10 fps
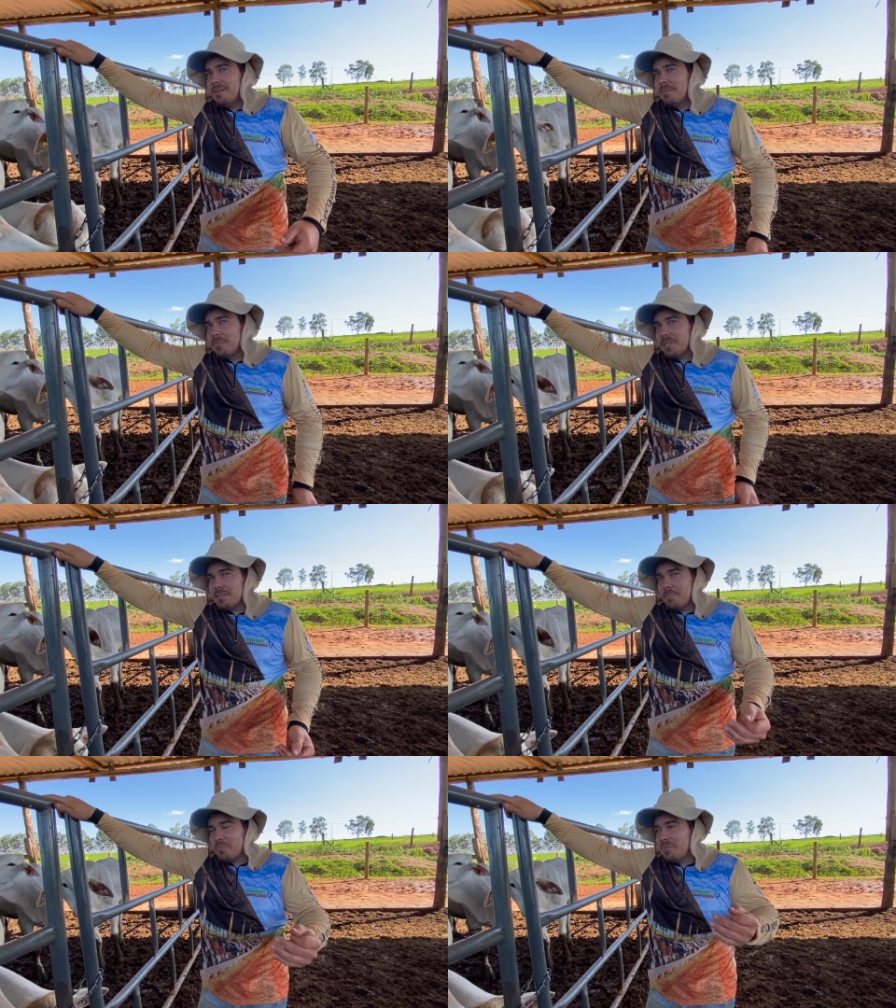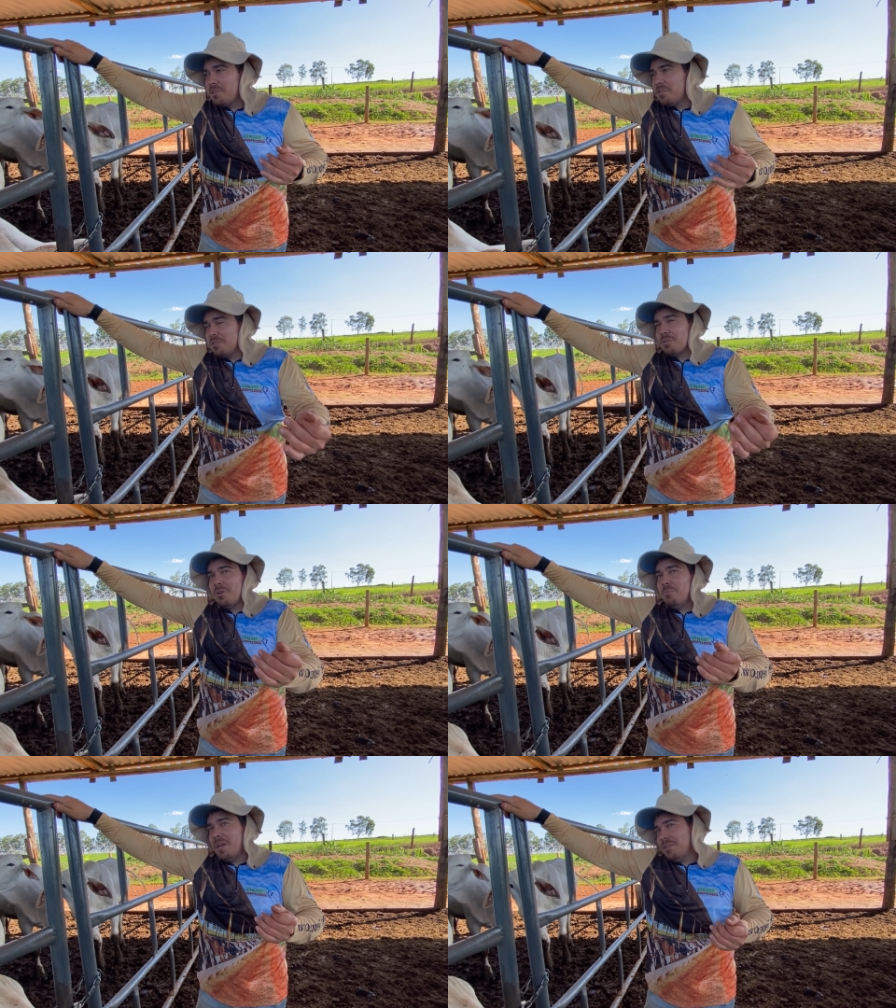É, do porque começo ao final. só
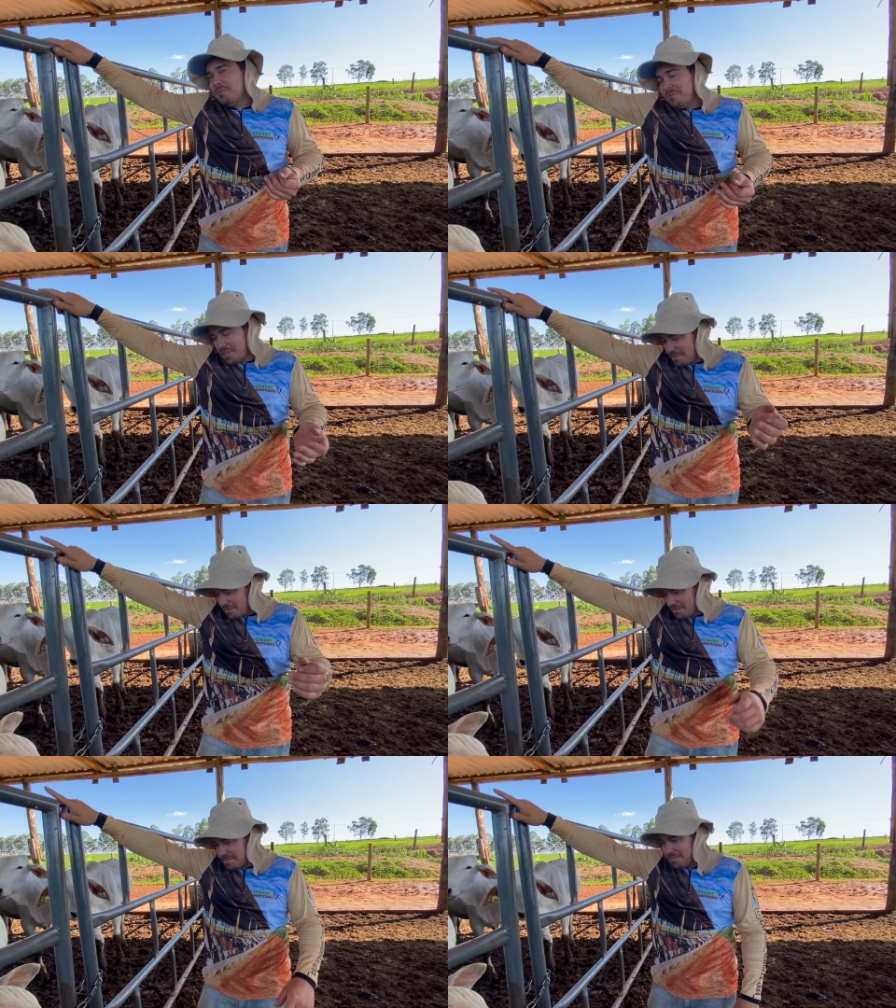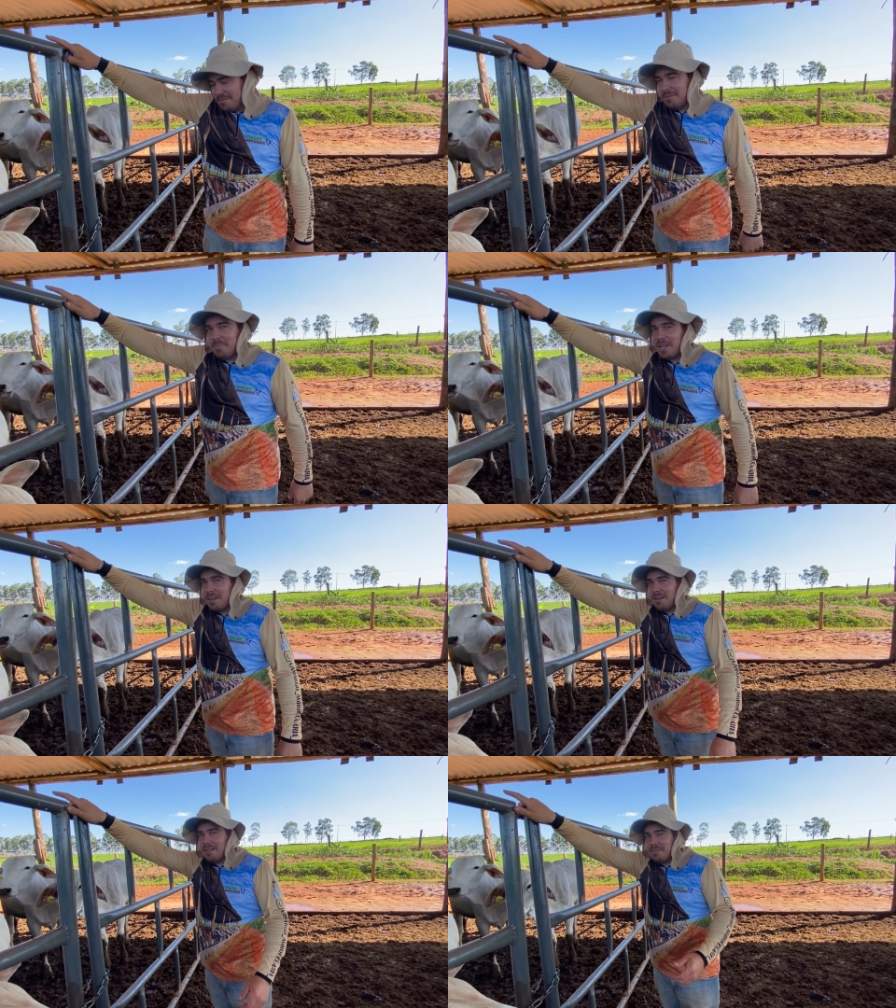no meio do vídeo não, não, não,
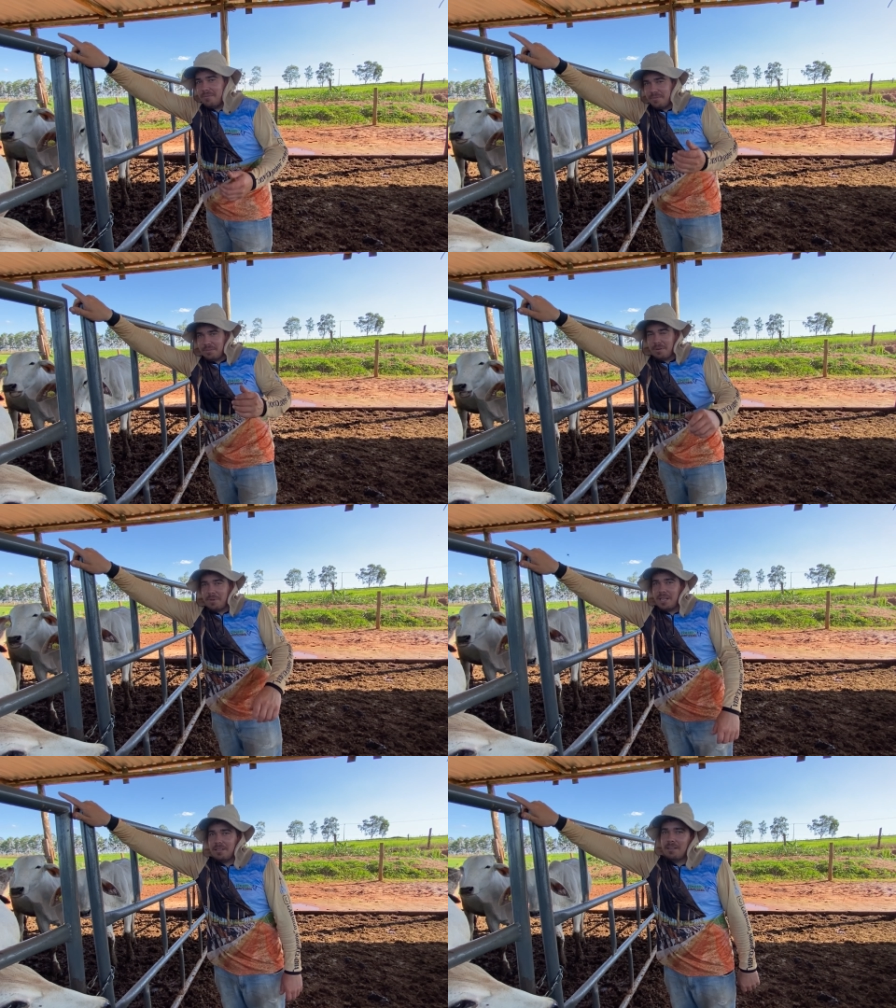pega o fio da meada.